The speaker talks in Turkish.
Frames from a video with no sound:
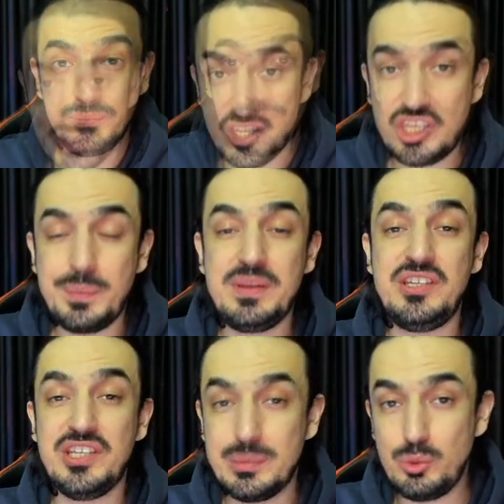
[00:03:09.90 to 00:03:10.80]

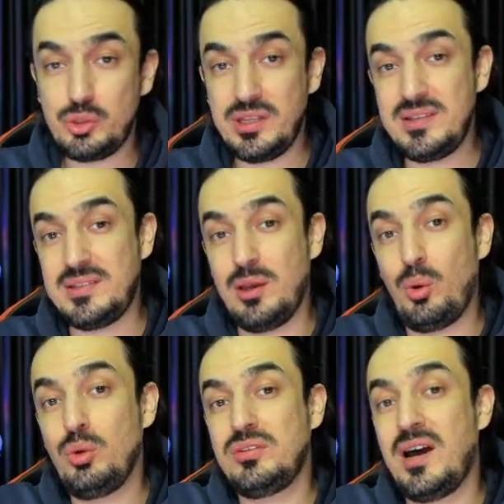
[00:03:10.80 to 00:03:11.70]
2023'te ise
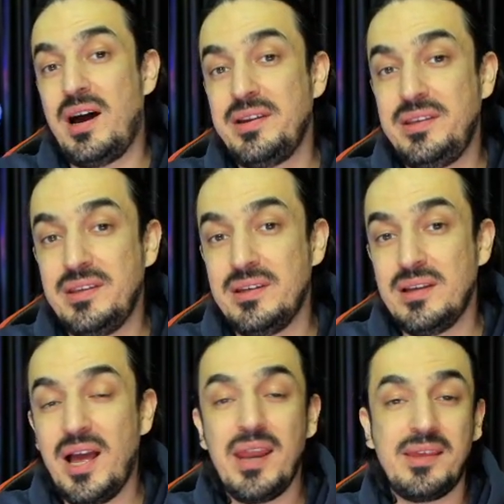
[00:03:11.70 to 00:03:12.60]
o tarihi
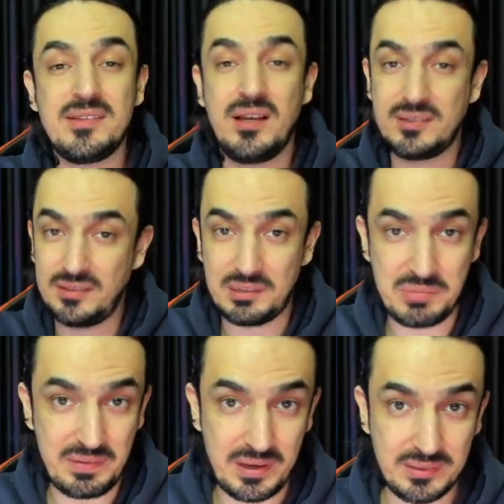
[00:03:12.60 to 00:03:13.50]
herkese
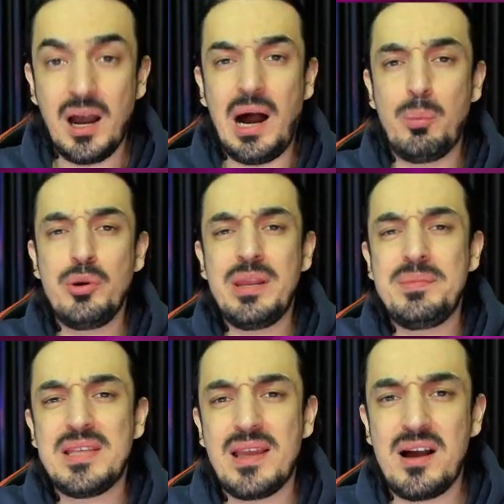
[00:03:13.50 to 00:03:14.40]
hatırlatma vakti.
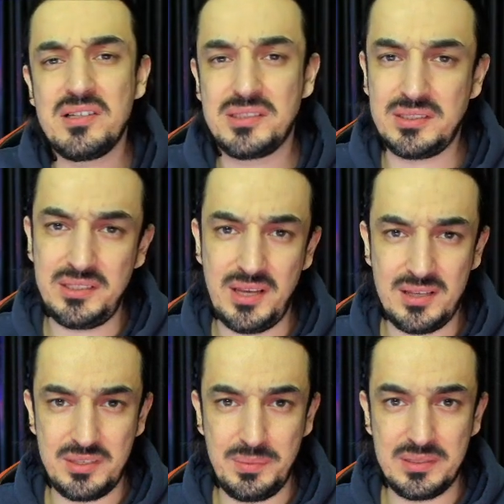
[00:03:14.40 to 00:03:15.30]
Abonemize yansısın
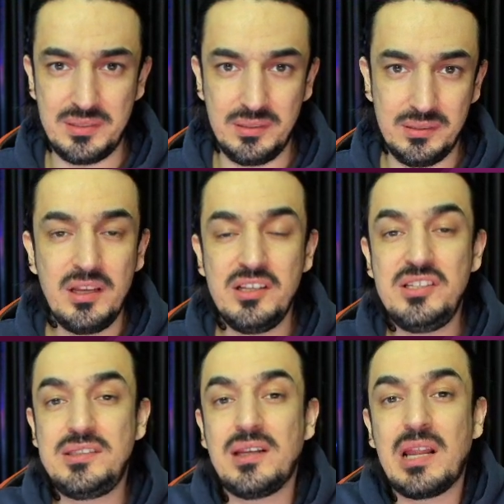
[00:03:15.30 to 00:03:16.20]
yansımasın.
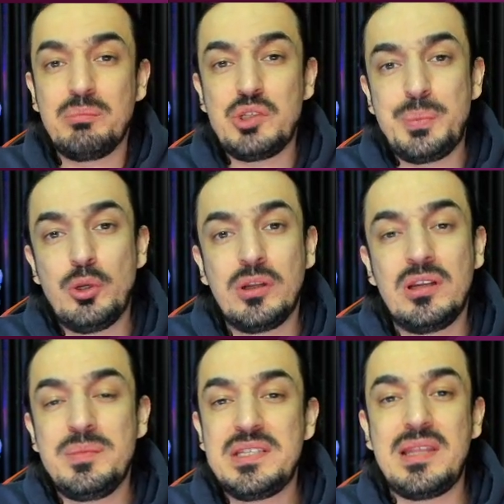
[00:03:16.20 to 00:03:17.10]
İster 60 bin
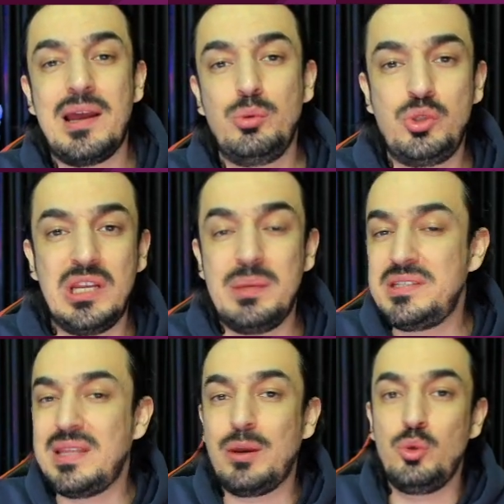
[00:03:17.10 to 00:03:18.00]
olalım ister düşelim
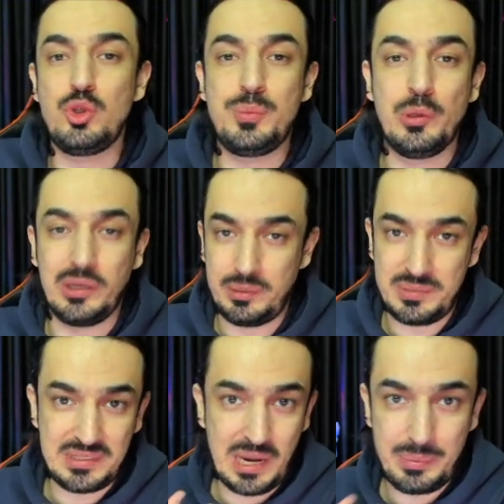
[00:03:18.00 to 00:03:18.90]
ister 100 bin olalım
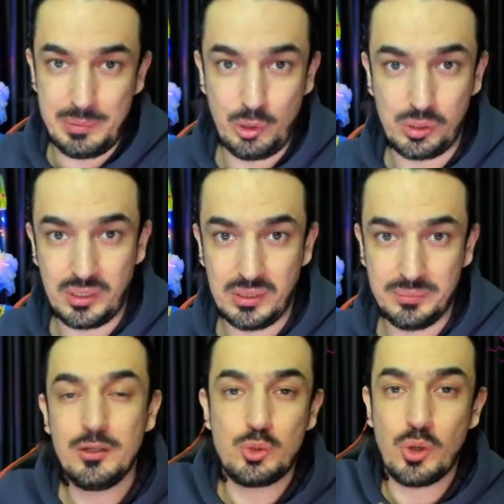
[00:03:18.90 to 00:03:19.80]
ister 1 milyon olalım.
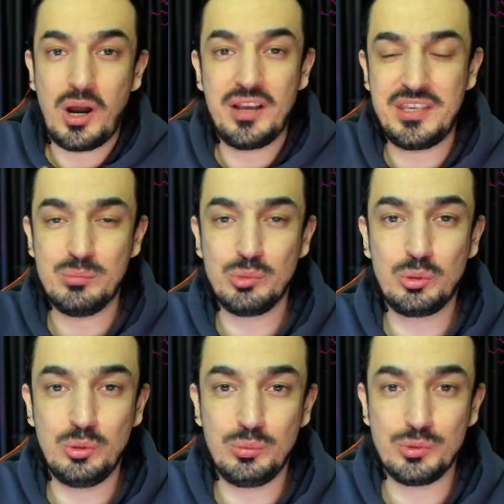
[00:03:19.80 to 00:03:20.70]
Şu anki
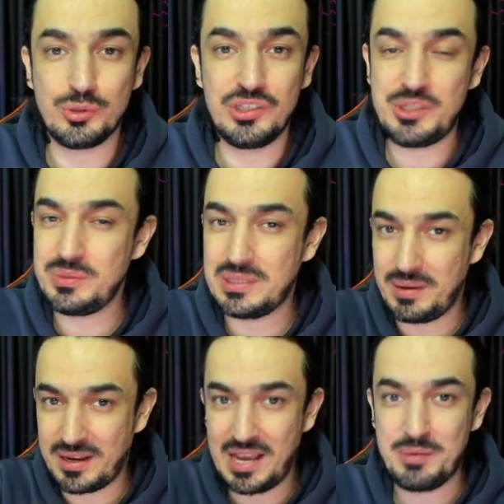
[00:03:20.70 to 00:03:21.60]
mutluluğumuzu hiçbir
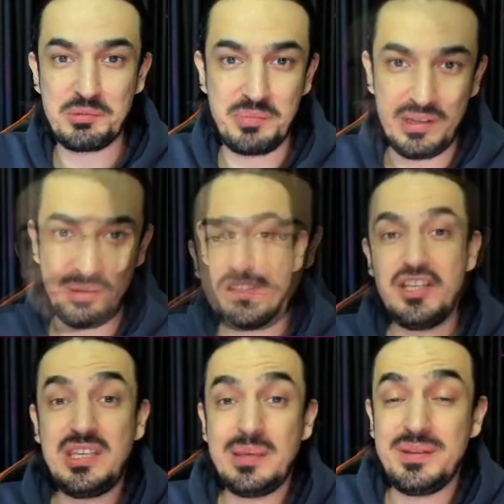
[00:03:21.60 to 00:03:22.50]
zaman kaybetmeyelim.
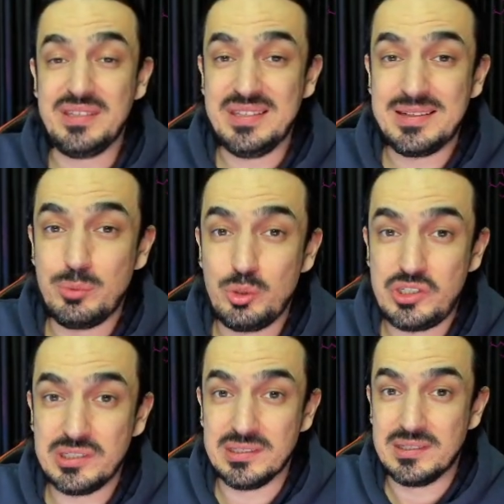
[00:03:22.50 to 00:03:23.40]
2023
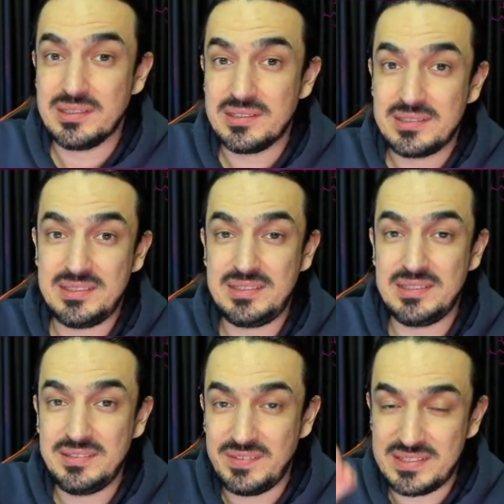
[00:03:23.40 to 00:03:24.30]
yılı
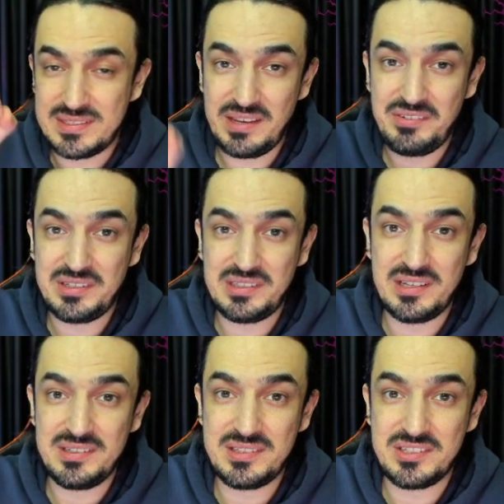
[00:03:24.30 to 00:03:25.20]
sizin ve
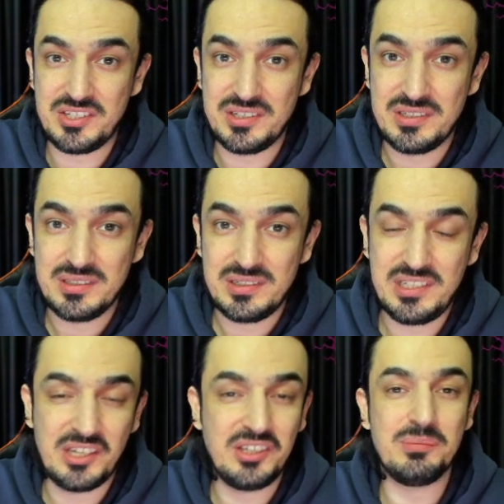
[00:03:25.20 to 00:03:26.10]
sevdikleriniz için
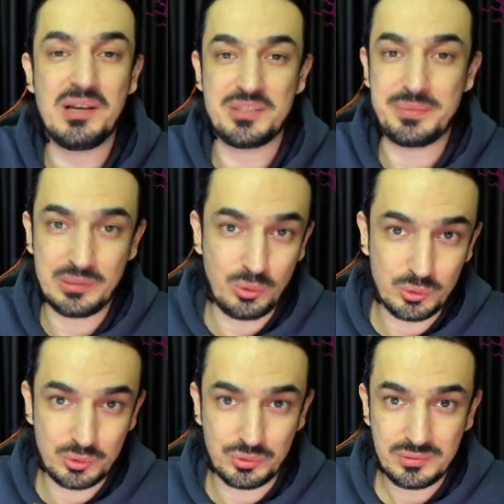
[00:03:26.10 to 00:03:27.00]
inanılmaz bir yıl
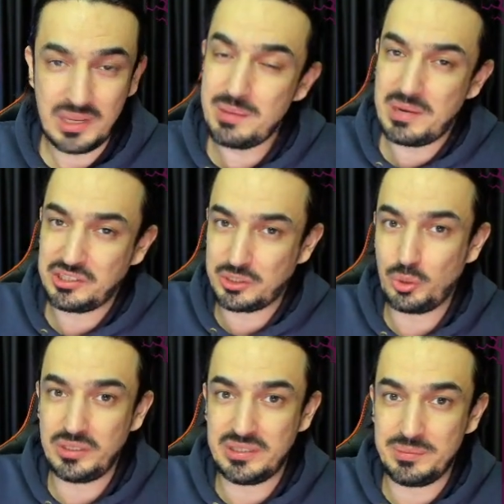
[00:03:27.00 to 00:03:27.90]
olsun. En başta
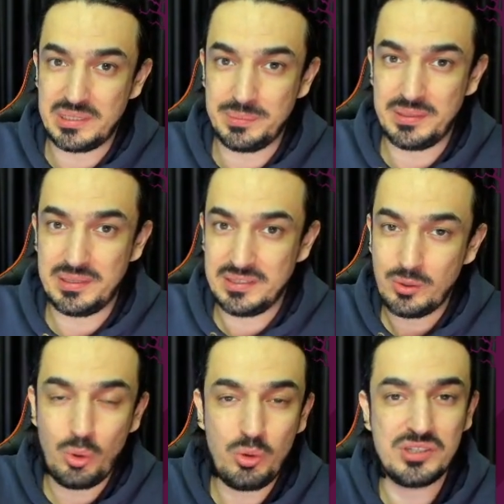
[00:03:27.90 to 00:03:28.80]
söylediğim gibi
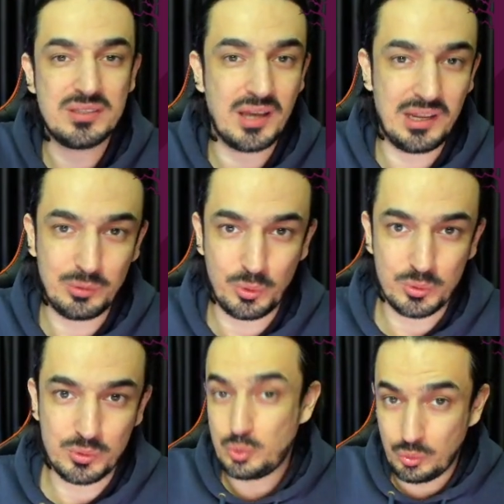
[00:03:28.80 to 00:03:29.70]
önce sağlık
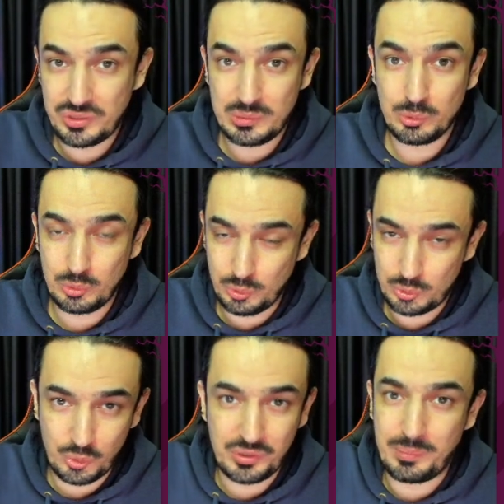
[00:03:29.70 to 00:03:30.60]
olsun. Sonra mutluluk
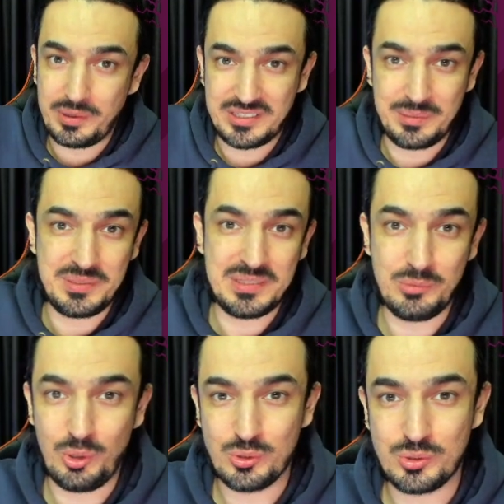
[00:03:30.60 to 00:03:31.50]
sonra başarı
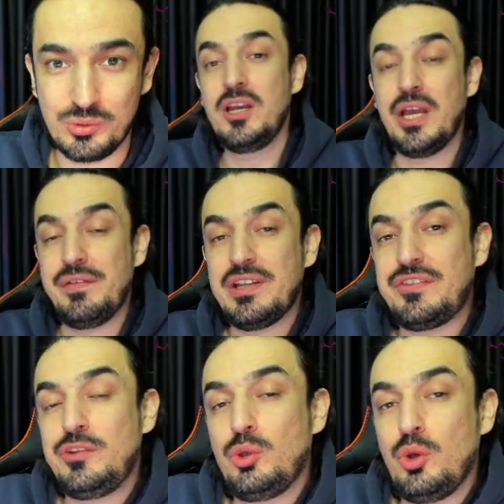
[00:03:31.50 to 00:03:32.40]
bizimle olsun. Evet
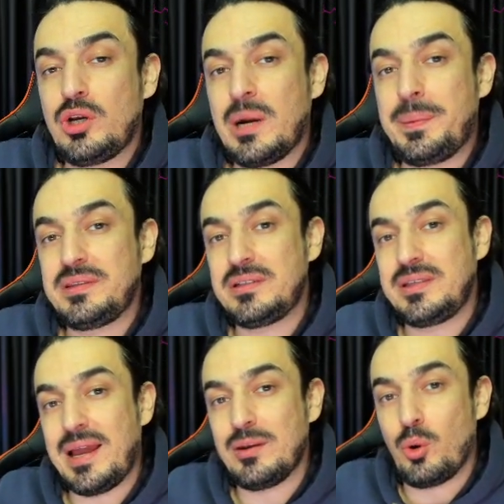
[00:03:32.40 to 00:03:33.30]
videoyu
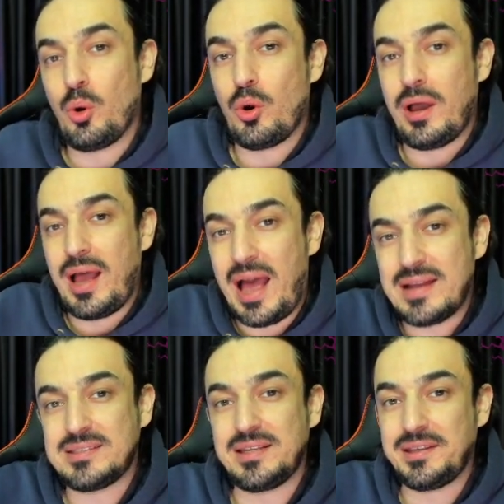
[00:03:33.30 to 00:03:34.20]
kapatırken o her
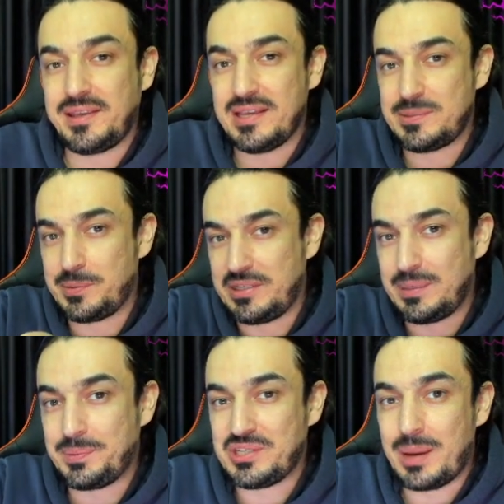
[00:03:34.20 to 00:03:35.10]
seneki espriyi
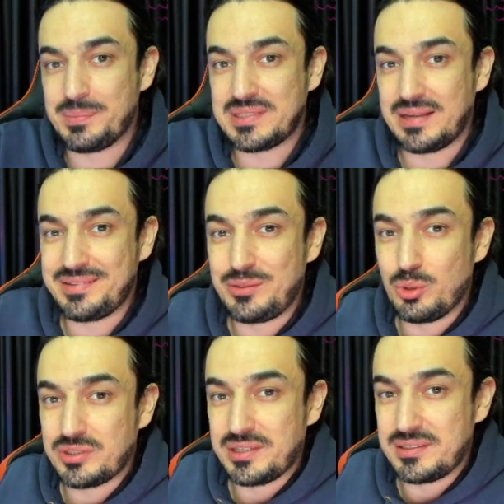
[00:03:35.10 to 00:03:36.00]
yapacağımı
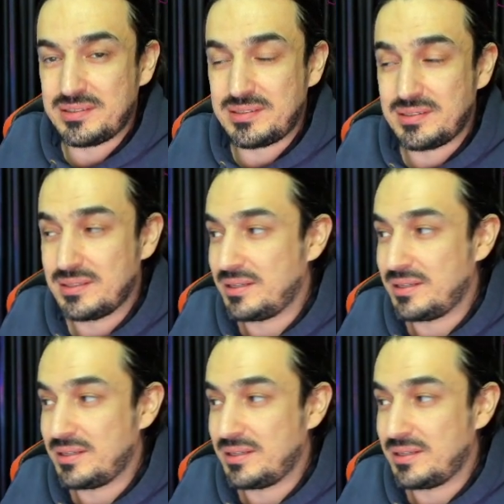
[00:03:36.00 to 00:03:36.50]
zannediyorsanız